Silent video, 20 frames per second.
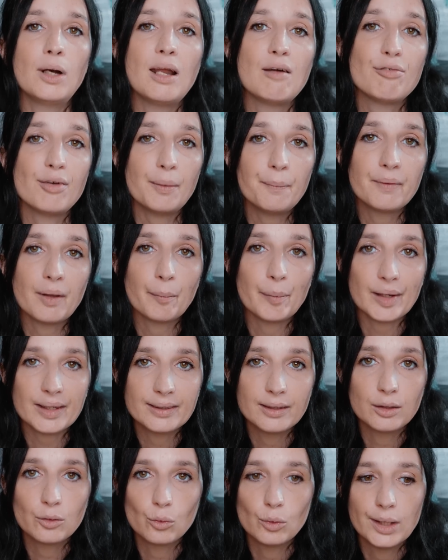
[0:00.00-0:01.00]
la ferme d'un
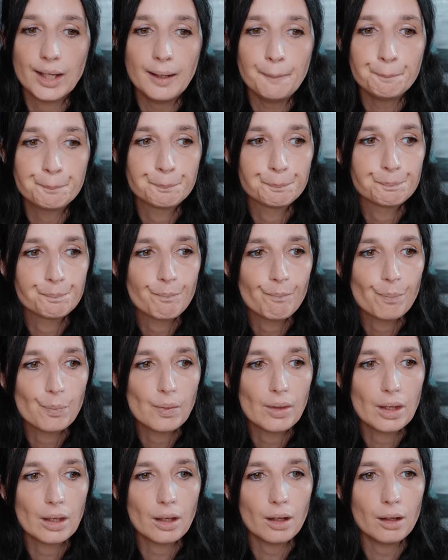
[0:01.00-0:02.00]
particulier.
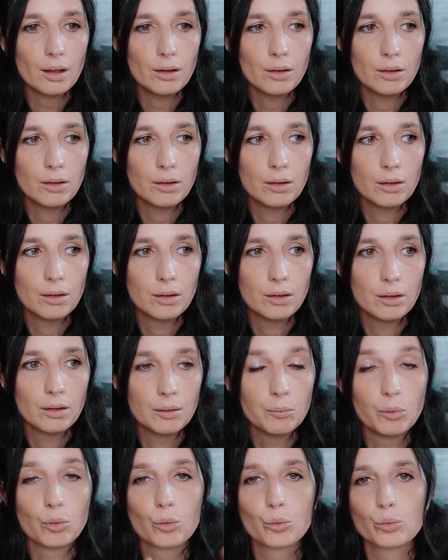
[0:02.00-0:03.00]
Euh,
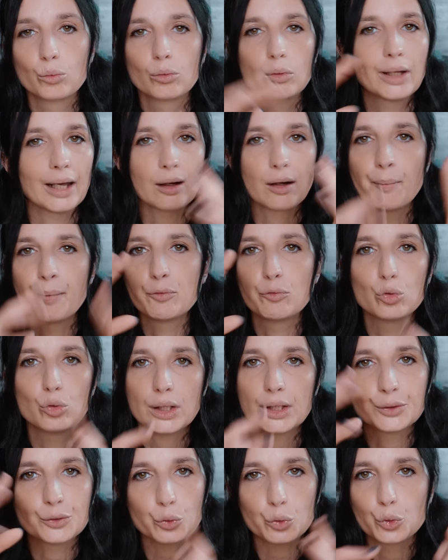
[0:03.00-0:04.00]
bon, qui a quand même toute
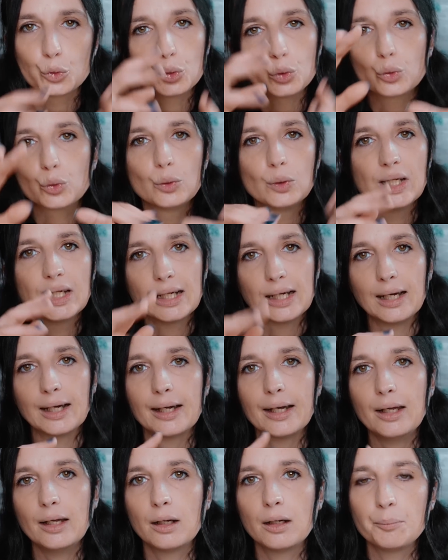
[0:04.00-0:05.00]
la structure de
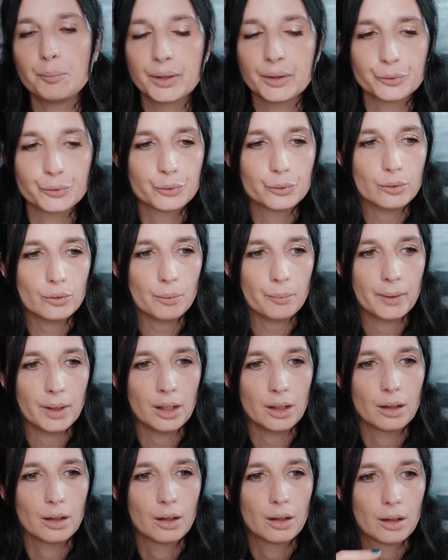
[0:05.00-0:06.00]
déclarer, hein, bien sûr,
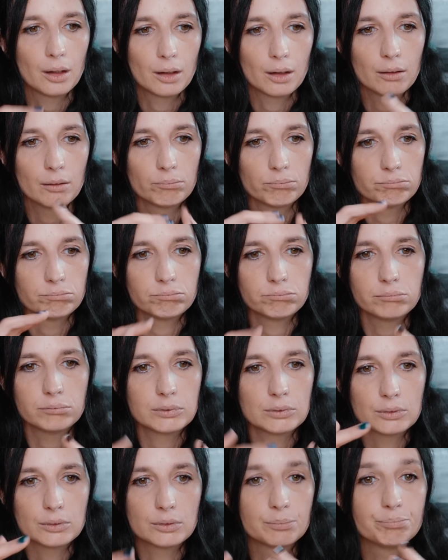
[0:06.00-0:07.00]
mais
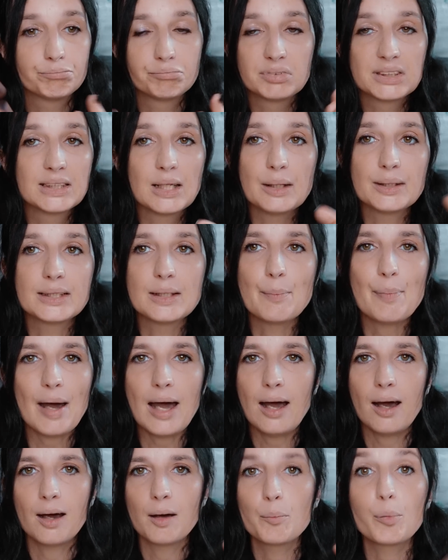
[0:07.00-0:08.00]
c'est
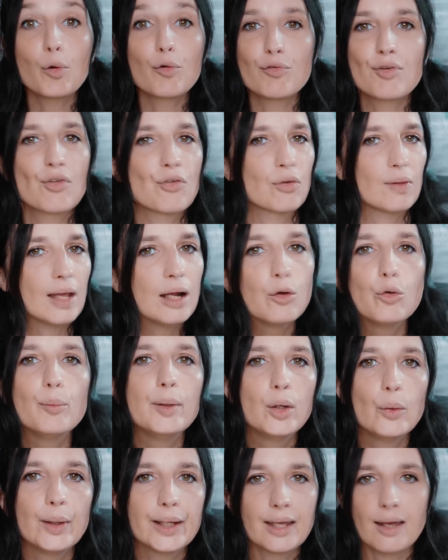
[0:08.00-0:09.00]
pas un professionnel du
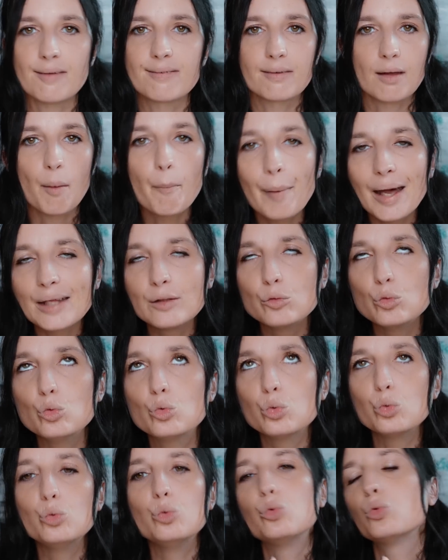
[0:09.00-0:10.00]
milieu équestre, hein, pas du
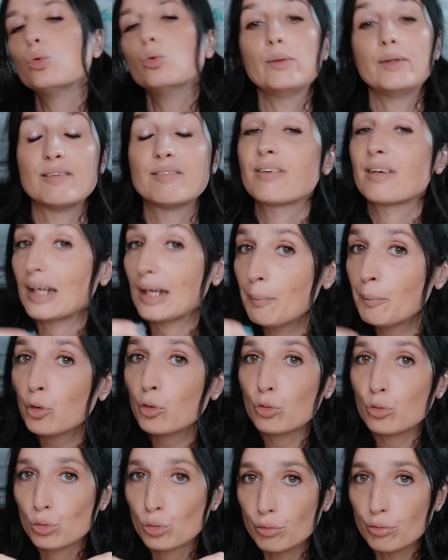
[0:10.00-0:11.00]
tout, du tout. On est vraiment
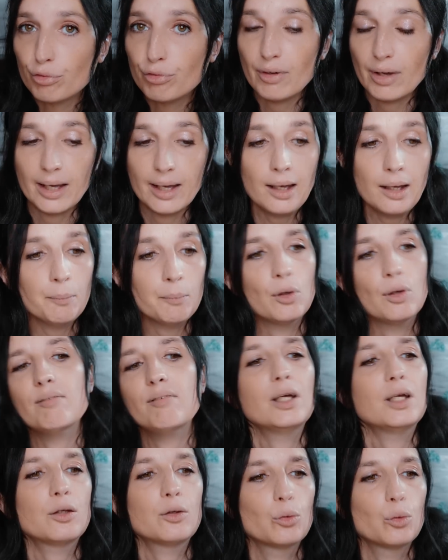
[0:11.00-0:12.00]
dans une ferme
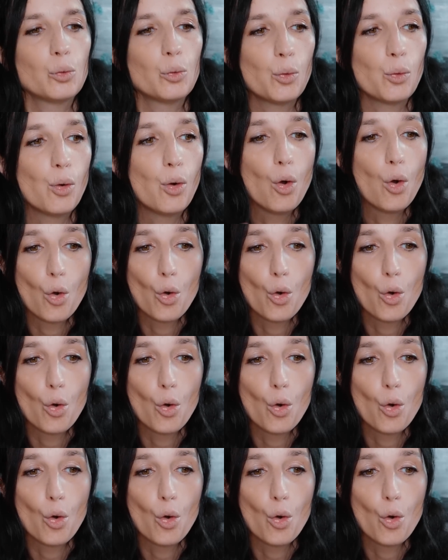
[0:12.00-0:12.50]
avec, euh,